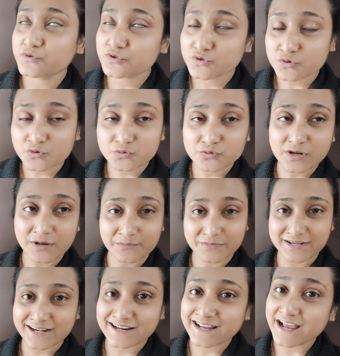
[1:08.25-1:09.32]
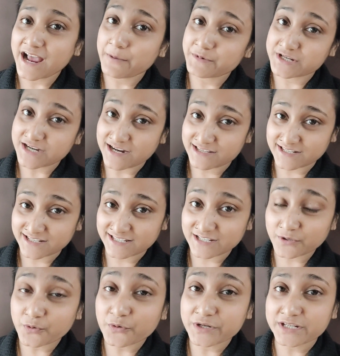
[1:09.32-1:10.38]
চলুন আপনারা আমি সারাদিন কী
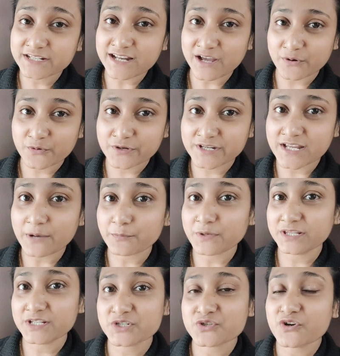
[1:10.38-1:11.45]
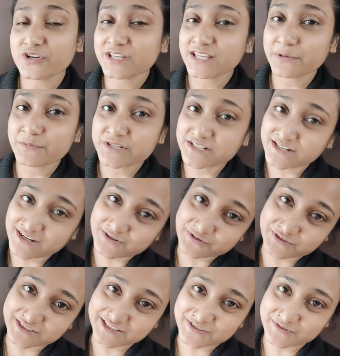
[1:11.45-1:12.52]
করি না করি আপনাদের সঙ্গে আমি শেয়ার
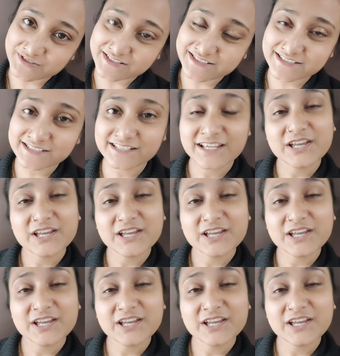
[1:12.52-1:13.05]
করতে চলেছি